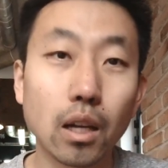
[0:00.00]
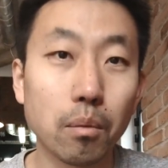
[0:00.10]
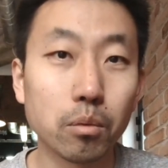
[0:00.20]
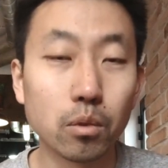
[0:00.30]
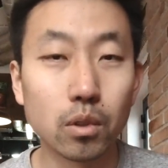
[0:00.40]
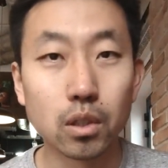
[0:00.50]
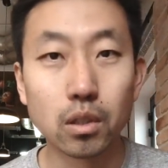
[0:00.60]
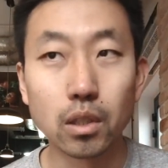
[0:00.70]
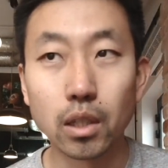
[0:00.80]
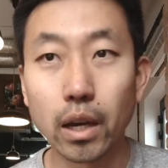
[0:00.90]
差不
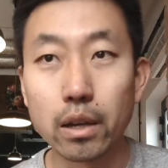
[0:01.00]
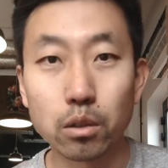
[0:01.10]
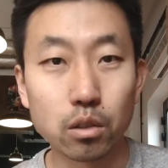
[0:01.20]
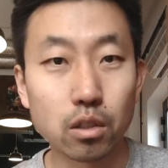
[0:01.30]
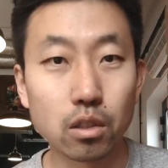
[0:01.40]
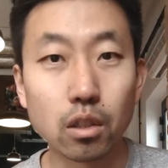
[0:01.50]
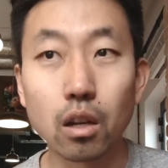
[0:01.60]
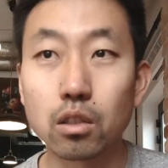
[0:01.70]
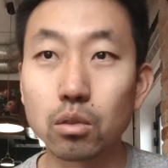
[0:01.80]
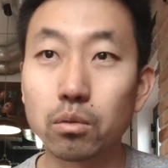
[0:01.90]
多应该有十
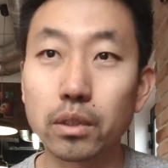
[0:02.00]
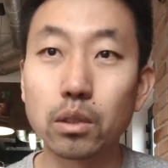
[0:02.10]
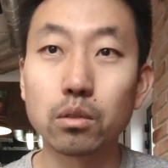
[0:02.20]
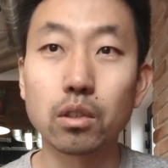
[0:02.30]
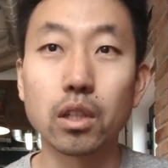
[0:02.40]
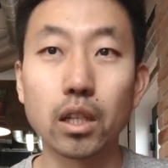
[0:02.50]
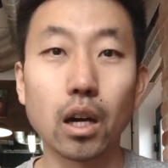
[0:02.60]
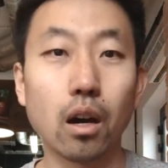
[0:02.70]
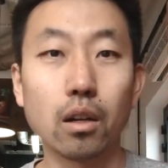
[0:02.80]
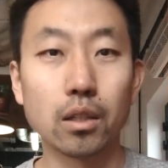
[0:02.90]
到十五分钟就可以
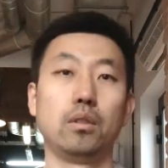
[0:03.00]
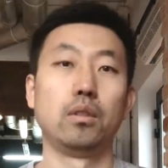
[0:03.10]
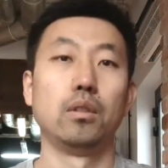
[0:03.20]
好了。